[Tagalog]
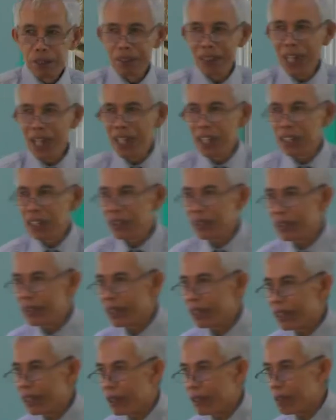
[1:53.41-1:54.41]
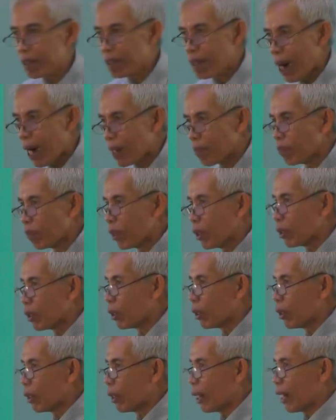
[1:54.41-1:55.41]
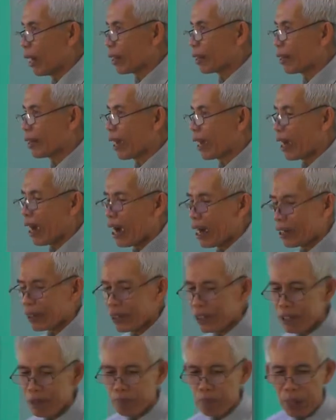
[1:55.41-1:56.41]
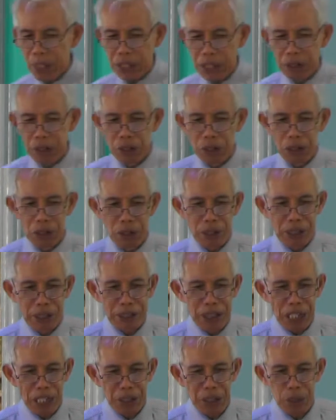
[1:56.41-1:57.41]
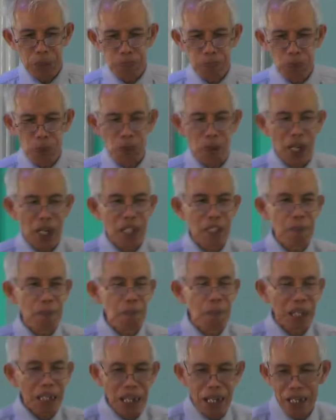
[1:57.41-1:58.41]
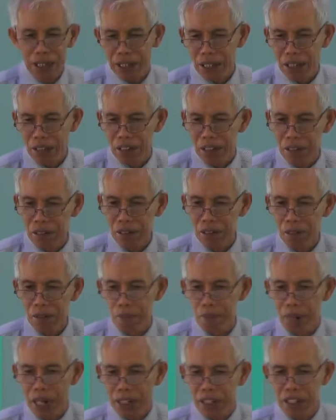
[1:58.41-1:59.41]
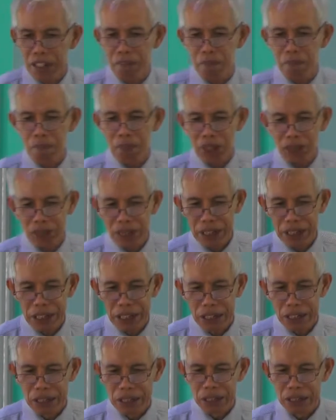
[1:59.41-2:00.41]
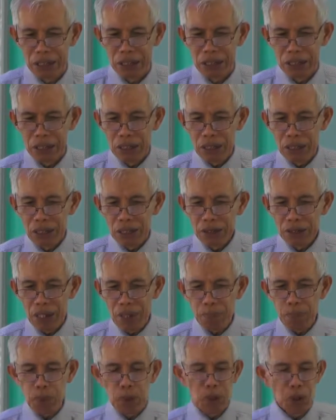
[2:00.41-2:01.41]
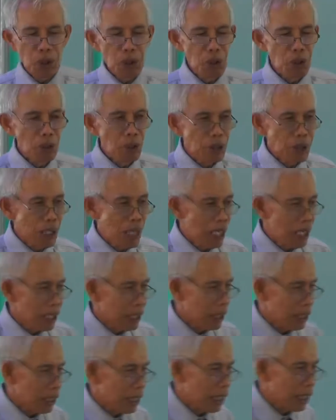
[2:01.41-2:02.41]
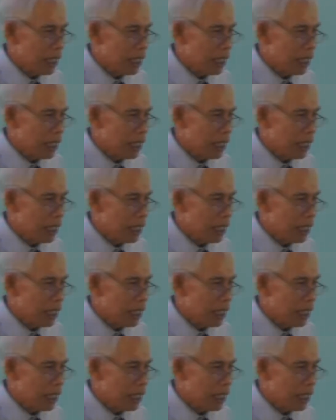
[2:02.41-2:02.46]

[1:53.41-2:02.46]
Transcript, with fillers: Nais ni Pablo at ng ating Panginoon na tayo po ay palaging maging masaya na puno ng